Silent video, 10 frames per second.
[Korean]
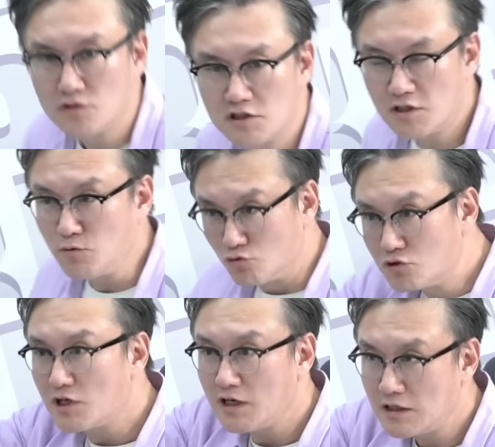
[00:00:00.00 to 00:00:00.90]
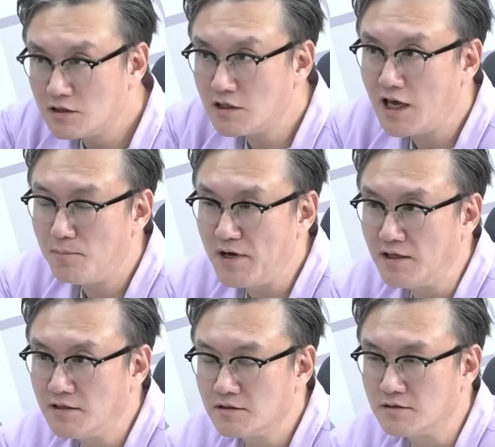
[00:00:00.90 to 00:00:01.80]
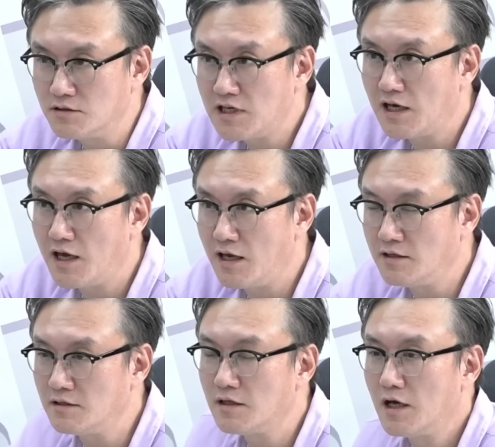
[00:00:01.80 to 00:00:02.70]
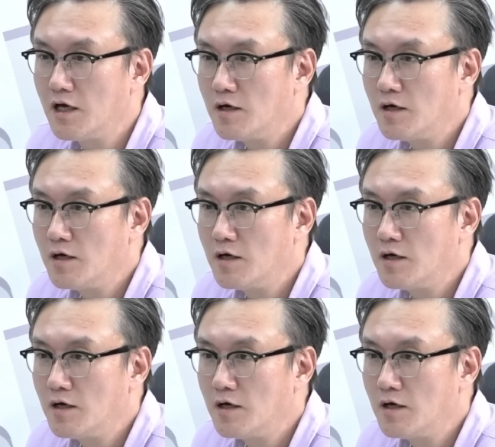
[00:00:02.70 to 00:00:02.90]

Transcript: 지금 우크라이나 흑해 앞에 있는 그 흑해에 있는